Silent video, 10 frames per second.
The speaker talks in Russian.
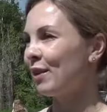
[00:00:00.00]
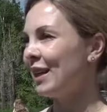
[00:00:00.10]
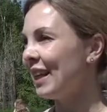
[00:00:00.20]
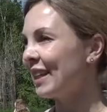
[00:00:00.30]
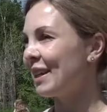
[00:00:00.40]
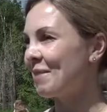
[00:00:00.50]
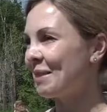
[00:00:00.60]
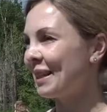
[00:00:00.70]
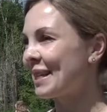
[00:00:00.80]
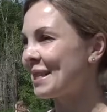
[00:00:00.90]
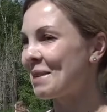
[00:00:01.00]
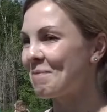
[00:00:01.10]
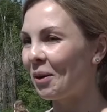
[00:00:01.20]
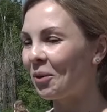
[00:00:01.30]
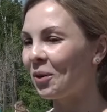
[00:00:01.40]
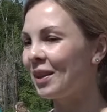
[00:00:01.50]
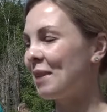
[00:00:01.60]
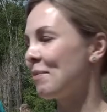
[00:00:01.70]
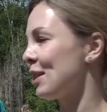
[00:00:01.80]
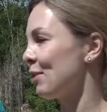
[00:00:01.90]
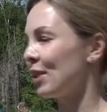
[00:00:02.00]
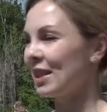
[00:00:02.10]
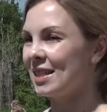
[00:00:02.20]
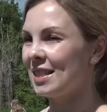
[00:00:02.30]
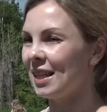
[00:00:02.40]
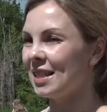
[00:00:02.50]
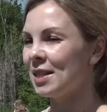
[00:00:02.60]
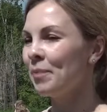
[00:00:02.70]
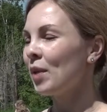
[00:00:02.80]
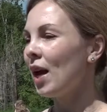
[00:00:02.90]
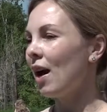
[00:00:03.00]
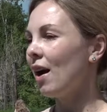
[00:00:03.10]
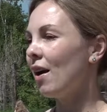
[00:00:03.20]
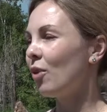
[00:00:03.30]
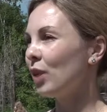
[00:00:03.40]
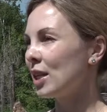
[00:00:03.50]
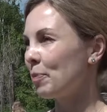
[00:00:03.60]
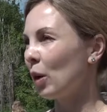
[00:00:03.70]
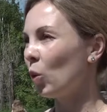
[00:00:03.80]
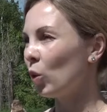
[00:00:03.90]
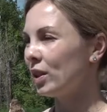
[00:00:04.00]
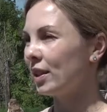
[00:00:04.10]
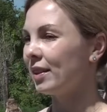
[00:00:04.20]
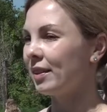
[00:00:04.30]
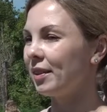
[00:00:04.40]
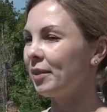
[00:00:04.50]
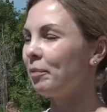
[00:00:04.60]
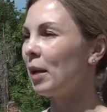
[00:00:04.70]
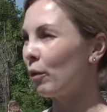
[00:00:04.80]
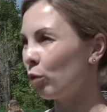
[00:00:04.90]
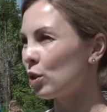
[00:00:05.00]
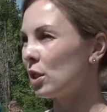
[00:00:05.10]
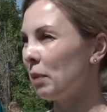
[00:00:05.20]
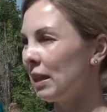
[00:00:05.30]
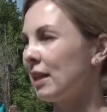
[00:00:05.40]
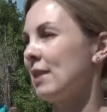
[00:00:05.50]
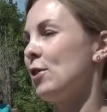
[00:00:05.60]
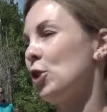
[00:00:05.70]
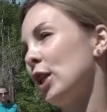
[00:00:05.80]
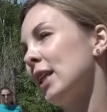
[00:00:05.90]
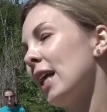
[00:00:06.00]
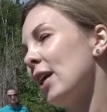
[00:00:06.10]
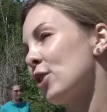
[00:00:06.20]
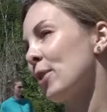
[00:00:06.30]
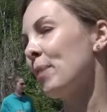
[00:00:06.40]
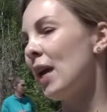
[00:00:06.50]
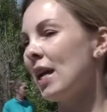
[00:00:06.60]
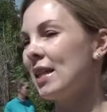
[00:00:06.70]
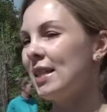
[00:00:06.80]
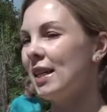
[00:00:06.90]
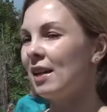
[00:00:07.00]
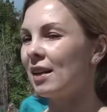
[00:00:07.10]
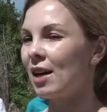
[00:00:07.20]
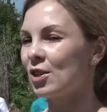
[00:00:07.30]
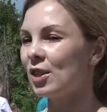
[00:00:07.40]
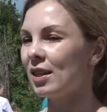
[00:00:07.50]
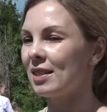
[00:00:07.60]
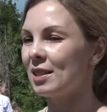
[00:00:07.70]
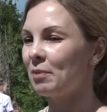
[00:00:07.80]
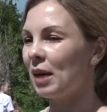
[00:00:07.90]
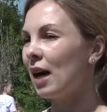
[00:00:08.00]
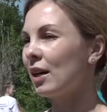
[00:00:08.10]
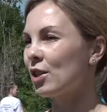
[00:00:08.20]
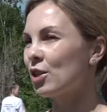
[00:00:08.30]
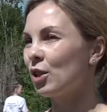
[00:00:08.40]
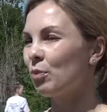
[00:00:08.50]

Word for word: Лето, прекрасная погода, и мы сегодня здесь. А, у нас проходит э, марафон семейных развлечений также, где каждая семья, каждый